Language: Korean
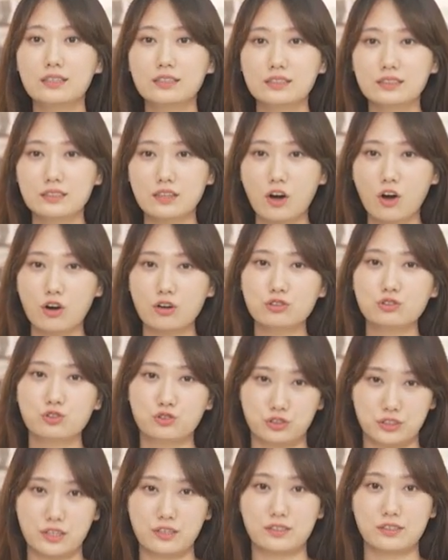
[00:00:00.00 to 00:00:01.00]
뜨거운
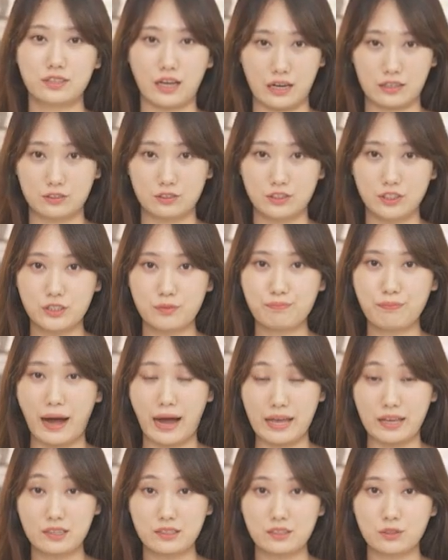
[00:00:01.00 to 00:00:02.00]
주제를 다루는
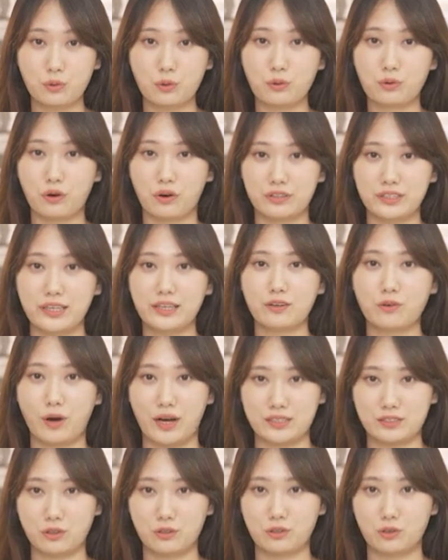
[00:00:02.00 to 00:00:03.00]
마이크로 러닝
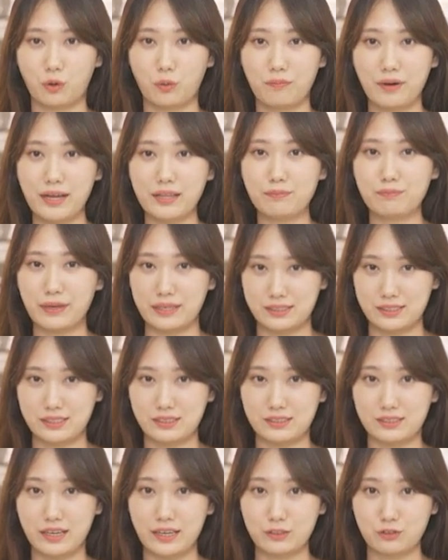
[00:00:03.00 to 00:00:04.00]
과정으로만
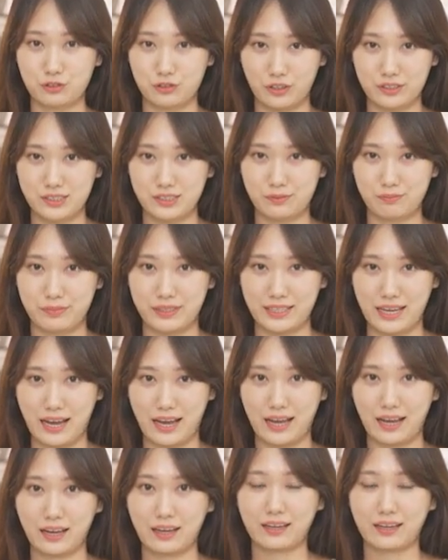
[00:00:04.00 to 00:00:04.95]
매칭을 해두었습니다.